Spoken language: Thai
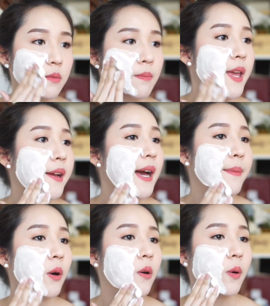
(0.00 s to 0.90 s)
เมคอัพ
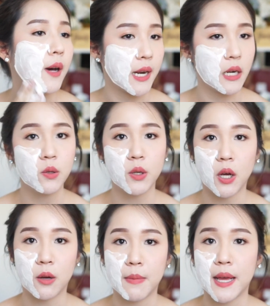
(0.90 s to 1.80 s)
ของขวัญหลุด
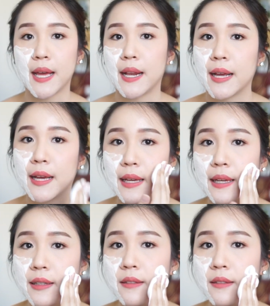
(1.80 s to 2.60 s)
ออกมานะคะ